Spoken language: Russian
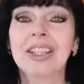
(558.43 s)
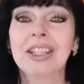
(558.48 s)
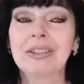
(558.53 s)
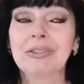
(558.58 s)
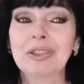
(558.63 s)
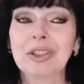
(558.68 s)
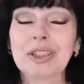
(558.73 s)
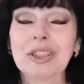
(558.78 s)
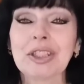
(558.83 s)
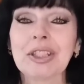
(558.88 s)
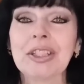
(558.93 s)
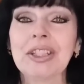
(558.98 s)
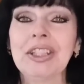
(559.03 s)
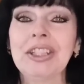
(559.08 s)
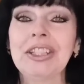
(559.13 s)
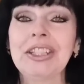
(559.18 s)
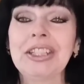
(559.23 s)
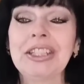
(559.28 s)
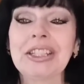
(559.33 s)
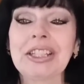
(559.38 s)
И вот,
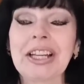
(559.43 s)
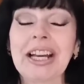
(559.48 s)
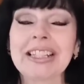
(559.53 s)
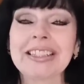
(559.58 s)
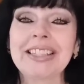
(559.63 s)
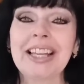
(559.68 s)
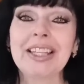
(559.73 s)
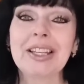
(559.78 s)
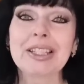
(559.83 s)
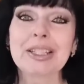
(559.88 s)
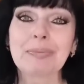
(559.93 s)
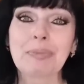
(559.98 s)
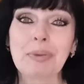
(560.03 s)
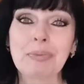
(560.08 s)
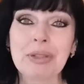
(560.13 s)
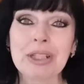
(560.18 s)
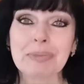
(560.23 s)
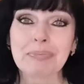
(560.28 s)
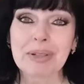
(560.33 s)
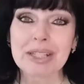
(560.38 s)
и когда я
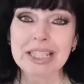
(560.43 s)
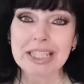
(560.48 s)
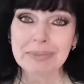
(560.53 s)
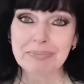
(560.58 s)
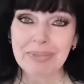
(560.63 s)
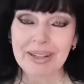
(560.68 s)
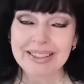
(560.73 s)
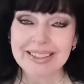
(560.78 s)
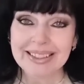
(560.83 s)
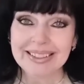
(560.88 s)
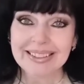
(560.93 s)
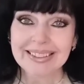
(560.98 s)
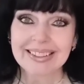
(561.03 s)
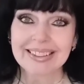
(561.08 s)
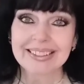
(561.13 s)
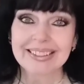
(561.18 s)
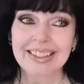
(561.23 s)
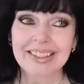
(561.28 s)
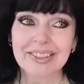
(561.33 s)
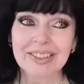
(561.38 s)
вспомнила про
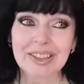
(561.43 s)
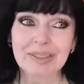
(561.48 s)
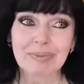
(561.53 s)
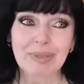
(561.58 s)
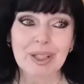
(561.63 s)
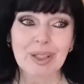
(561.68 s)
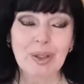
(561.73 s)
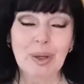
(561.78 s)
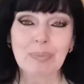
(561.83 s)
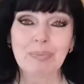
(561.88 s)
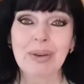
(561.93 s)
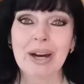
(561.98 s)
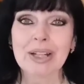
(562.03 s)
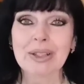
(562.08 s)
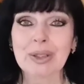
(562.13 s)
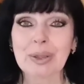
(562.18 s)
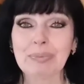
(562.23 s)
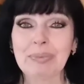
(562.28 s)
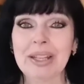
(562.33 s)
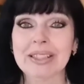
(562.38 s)
Степаненко, да, вот про ее
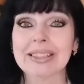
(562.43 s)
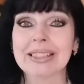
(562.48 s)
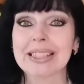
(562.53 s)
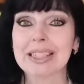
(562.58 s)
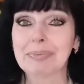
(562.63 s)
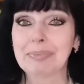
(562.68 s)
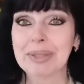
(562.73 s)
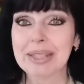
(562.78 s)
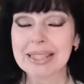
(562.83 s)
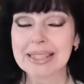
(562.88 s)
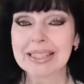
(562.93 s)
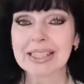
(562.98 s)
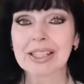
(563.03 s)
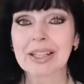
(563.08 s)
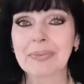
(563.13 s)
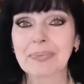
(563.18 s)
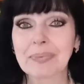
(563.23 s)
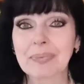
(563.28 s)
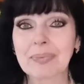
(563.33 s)
партию «Пятый список»,